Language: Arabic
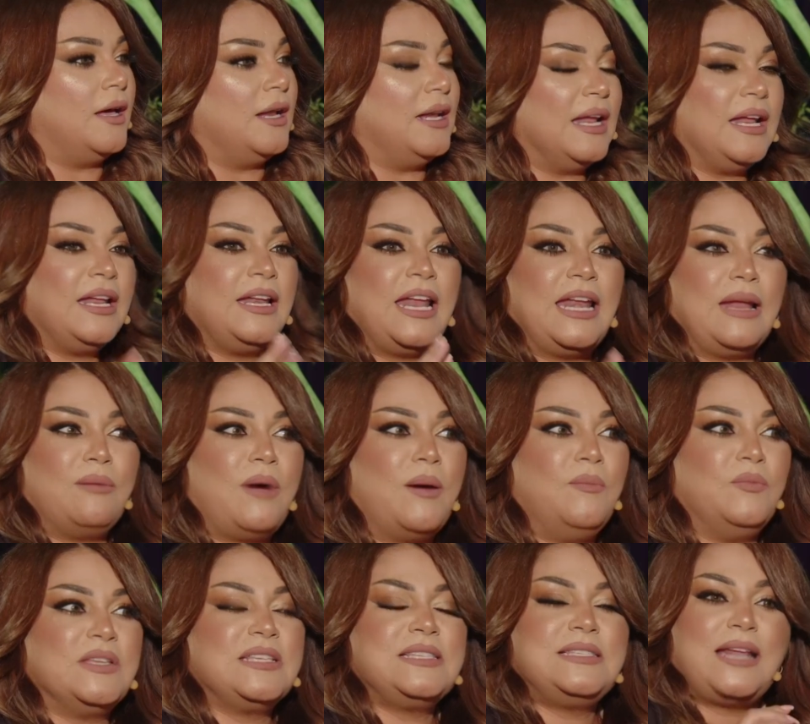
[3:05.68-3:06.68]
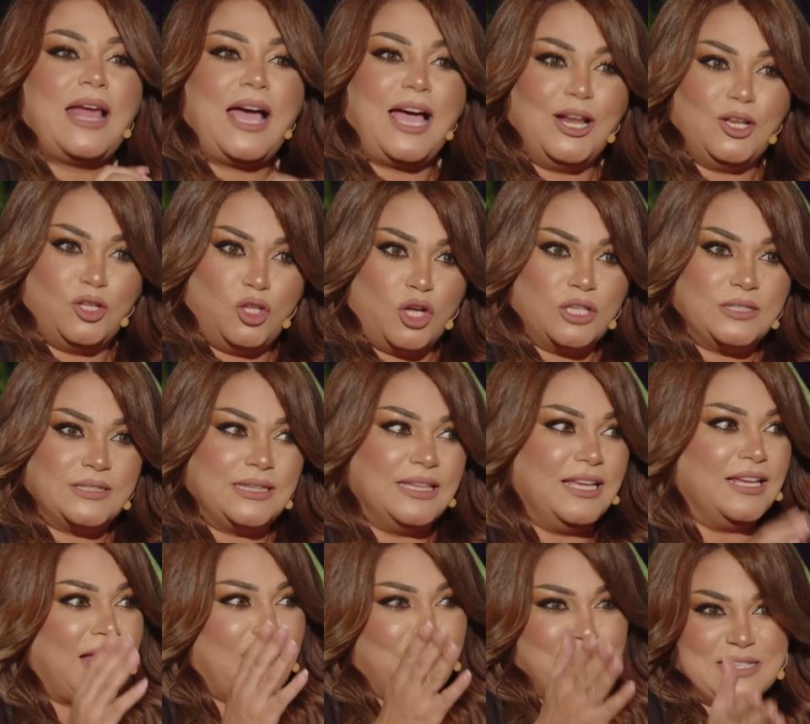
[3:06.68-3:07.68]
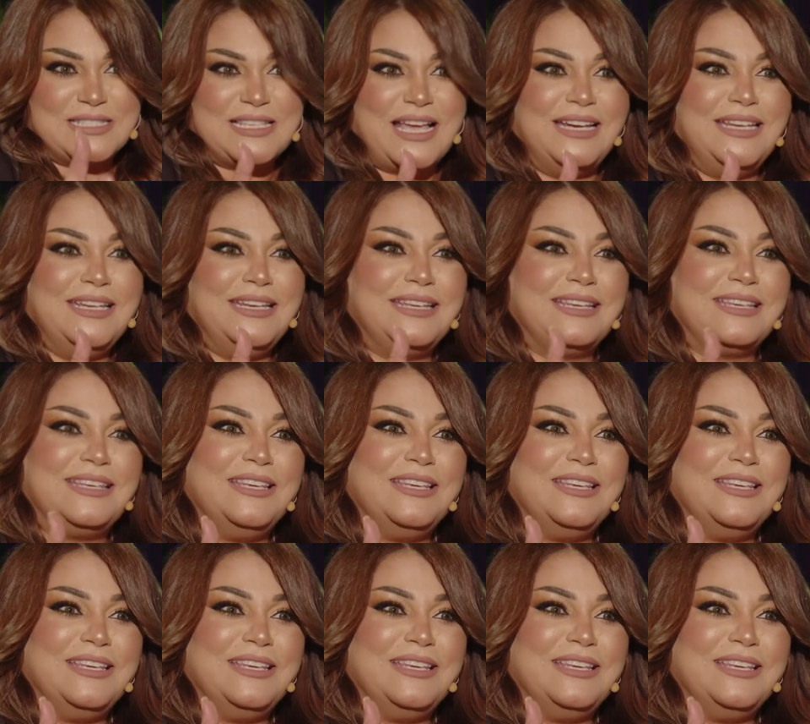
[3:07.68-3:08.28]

نحن لما بنزرع الدوت لان عم تساليني